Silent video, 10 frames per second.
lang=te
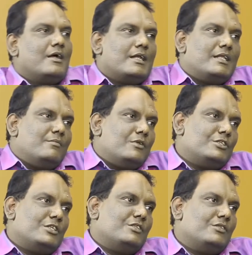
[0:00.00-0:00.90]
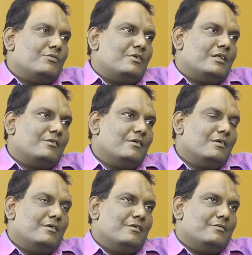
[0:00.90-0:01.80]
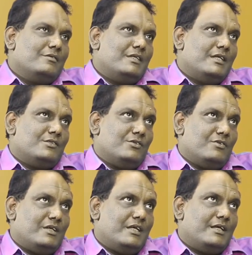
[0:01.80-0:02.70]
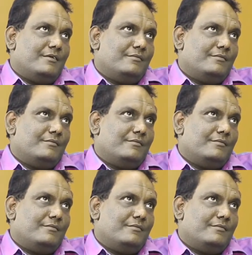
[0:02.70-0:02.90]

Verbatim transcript: ఆ టీంలో చేస్తూ ఉన్నాను చేస్తూ ఉండగా